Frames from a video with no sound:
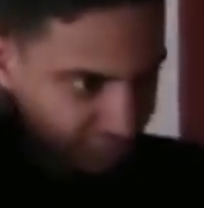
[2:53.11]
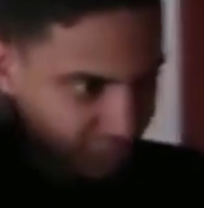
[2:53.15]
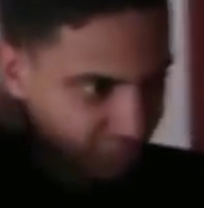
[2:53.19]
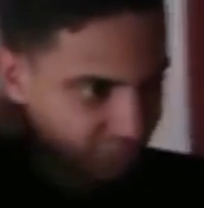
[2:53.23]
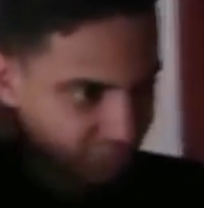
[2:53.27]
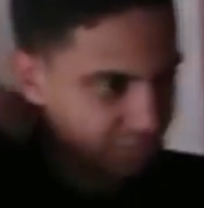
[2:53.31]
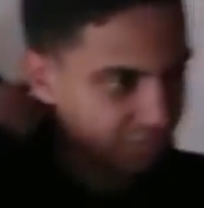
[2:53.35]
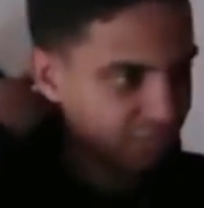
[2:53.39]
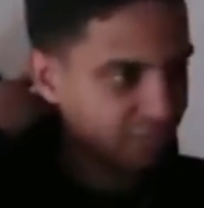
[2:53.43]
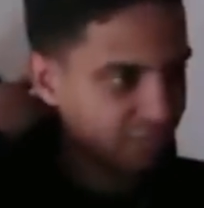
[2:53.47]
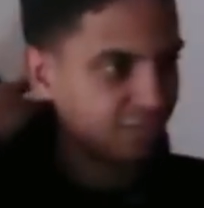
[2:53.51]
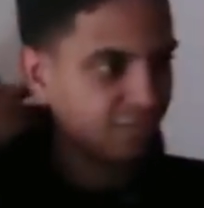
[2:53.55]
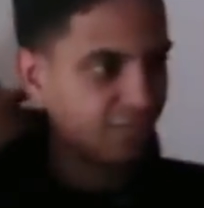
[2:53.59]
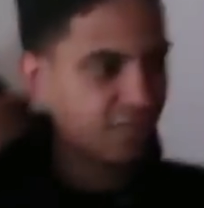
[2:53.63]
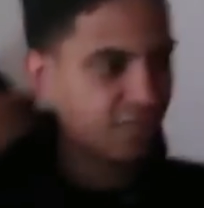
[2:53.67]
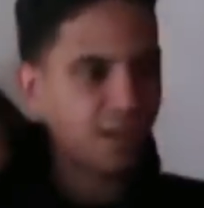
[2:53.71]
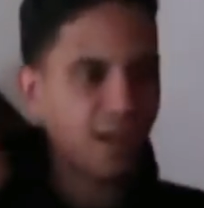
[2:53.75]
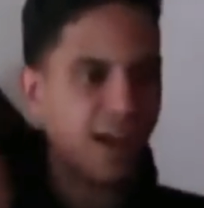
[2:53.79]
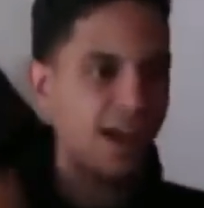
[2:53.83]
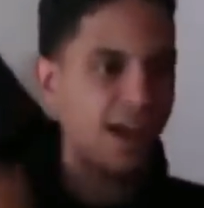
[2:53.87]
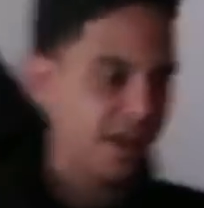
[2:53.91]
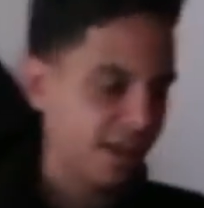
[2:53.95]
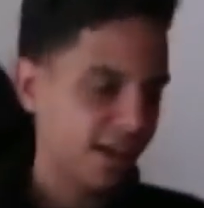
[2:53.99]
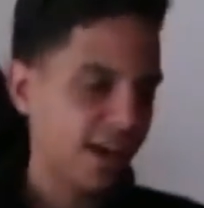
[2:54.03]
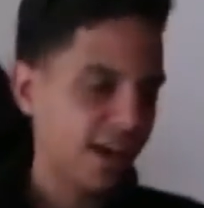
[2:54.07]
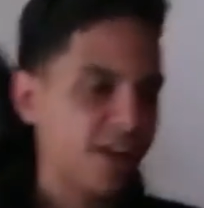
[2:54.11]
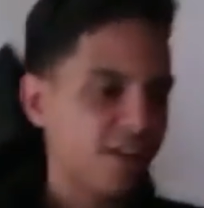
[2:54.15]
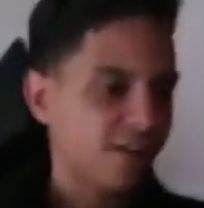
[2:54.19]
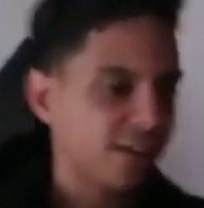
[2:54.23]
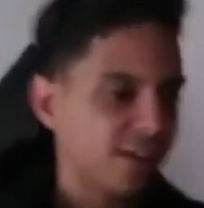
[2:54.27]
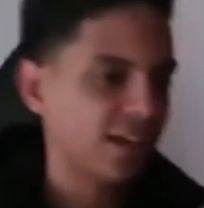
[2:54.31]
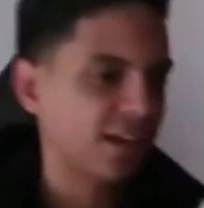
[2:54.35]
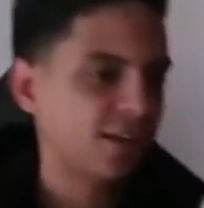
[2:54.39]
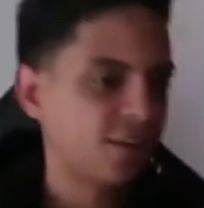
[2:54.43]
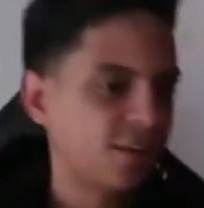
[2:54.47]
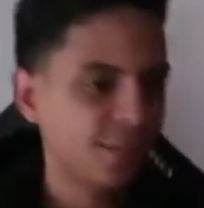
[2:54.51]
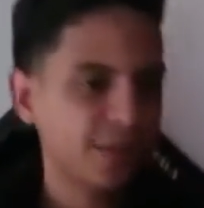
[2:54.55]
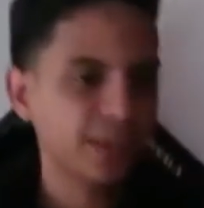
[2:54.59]
distribuirlo, Ah,
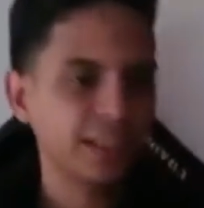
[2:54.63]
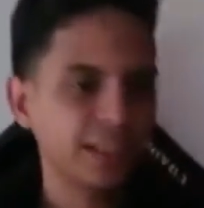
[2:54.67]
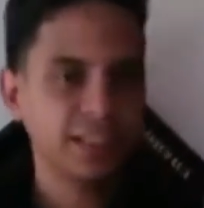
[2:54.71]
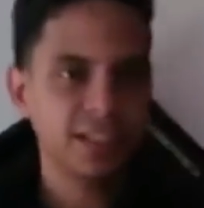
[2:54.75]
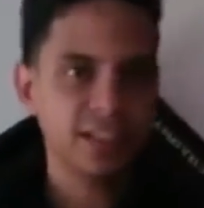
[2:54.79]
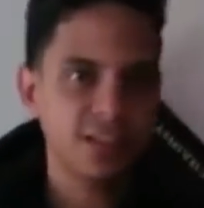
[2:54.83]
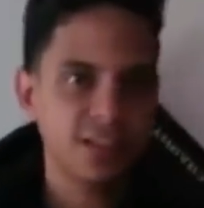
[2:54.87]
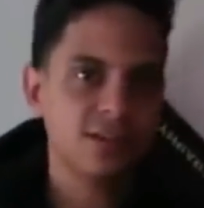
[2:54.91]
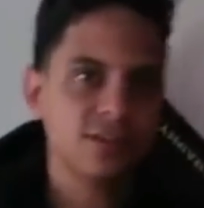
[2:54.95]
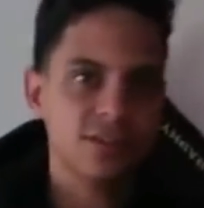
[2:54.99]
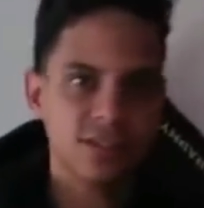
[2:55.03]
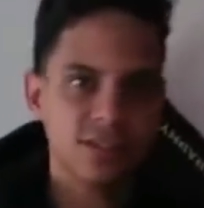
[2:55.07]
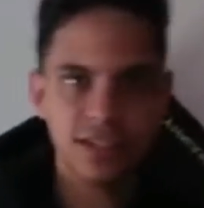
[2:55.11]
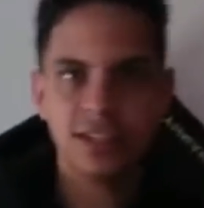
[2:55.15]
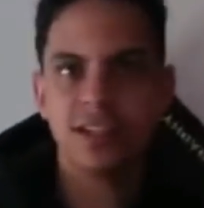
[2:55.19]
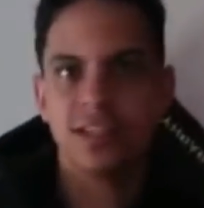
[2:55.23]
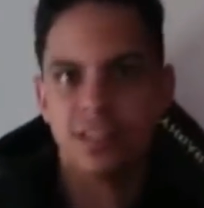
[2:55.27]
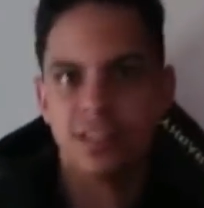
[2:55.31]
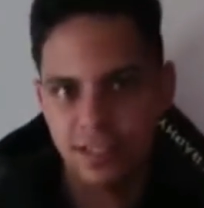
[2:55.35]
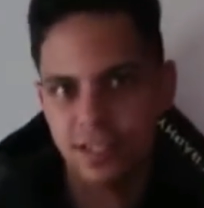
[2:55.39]
claro, hay que compartir.